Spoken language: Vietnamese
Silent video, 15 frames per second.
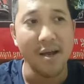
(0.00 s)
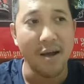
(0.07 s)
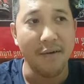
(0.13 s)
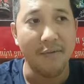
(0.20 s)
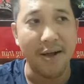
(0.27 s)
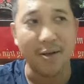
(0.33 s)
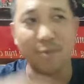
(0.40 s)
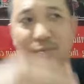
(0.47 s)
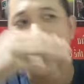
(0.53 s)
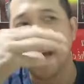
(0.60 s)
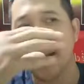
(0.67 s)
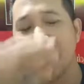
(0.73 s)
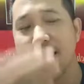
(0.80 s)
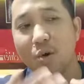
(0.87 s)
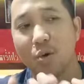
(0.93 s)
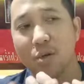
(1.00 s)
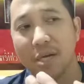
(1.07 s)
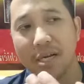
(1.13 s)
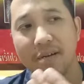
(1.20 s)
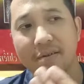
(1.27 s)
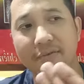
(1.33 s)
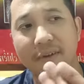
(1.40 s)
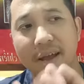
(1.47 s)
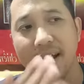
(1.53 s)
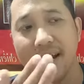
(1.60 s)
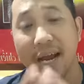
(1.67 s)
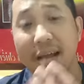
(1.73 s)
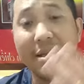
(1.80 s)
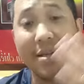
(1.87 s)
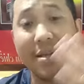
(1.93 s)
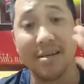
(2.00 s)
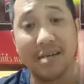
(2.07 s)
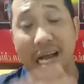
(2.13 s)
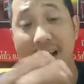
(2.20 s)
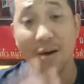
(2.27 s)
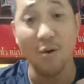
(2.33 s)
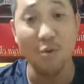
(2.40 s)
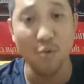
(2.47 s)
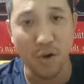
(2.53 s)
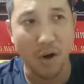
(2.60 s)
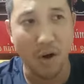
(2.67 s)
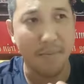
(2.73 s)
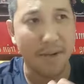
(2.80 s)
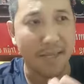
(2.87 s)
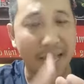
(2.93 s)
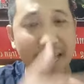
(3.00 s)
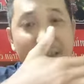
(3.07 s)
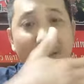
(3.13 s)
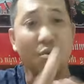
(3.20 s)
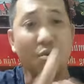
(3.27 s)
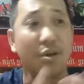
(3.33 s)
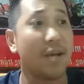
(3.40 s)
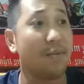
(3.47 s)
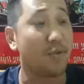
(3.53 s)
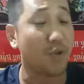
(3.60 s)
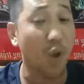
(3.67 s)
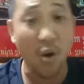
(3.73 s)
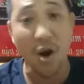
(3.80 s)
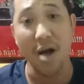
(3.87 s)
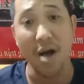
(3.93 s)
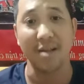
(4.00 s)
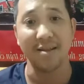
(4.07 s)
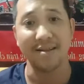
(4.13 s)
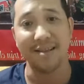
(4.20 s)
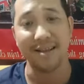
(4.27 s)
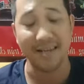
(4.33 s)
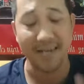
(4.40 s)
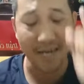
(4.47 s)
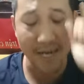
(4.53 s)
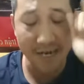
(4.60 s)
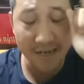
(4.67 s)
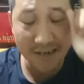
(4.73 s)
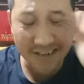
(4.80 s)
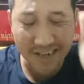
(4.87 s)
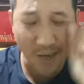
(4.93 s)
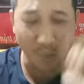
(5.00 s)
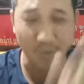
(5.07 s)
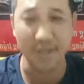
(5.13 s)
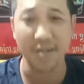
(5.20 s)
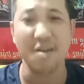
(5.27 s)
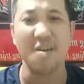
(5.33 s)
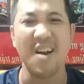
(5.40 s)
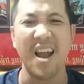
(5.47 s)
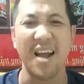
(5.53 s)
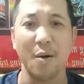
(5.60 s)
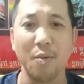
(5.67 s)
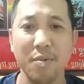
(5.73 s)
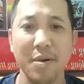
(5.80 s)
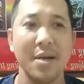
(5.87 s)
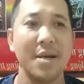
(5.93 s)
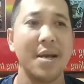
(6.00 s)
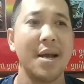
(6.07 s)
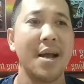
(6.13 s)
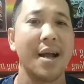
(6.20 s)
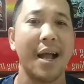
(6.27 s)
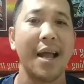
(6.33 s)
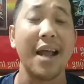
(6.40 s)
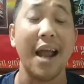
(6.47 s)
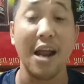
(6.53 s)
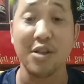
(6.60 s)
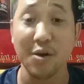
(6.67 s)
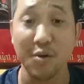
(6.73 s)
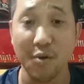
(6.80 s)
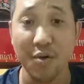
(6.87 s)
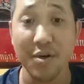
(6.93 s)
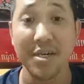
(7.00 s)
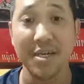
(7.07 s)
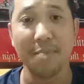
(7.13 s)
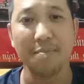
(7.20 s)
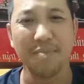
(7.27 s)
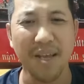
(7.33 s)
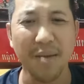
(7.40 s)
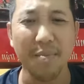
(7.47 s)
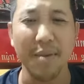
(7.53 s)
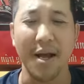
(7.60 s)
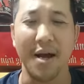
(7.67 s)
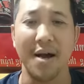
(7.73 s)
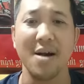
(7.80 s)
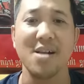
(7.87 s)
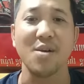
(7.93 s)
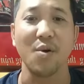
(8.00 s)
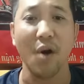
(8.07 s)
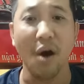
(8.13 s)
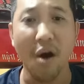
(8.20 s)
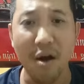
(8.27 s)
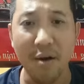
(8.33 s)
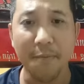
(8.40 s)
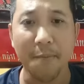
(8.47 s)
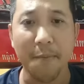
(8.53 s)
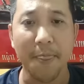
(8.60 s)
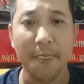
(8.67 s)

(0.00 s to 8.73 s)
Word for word: Và chúng ta điều chỉnh về cái lượng ăn uống của nó mà thấy con chim nó tốt hơn thì cái hướng điều chỉnh đó là đúng. Cái nghệ thuật của người dám chim là ở chỗ đó,